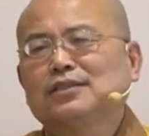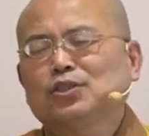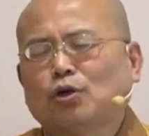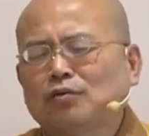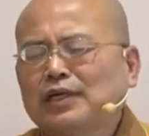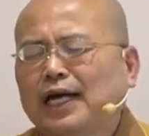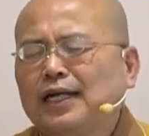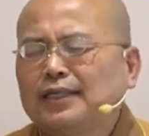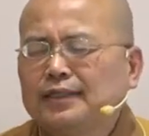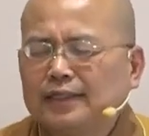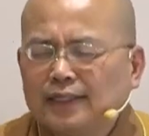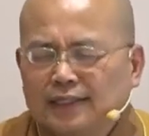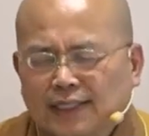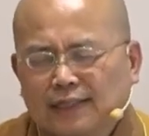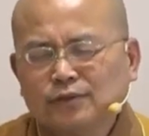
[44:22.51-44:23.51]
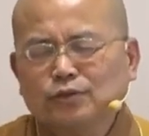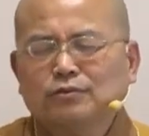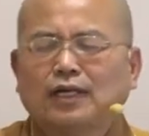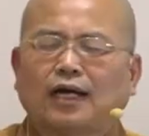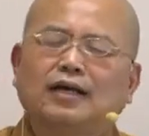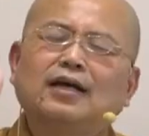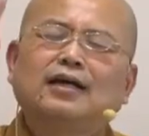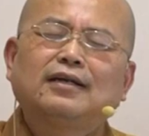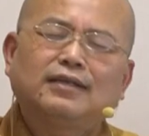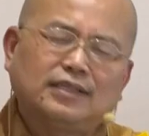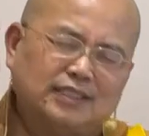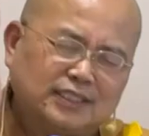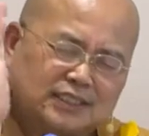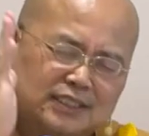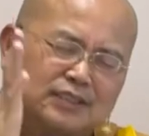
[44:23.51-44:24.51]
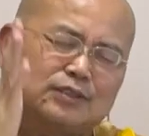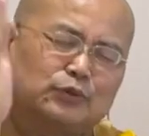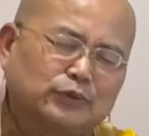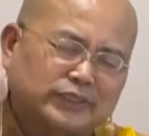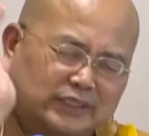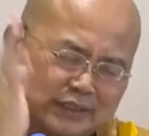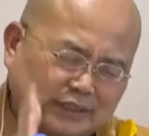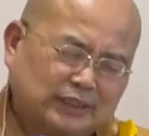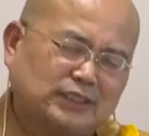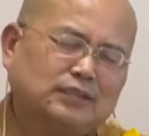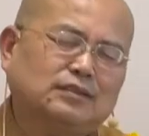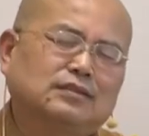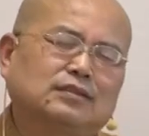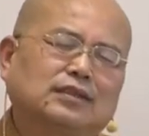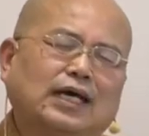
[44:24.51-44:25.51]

从哪里可以看出来你是如实知，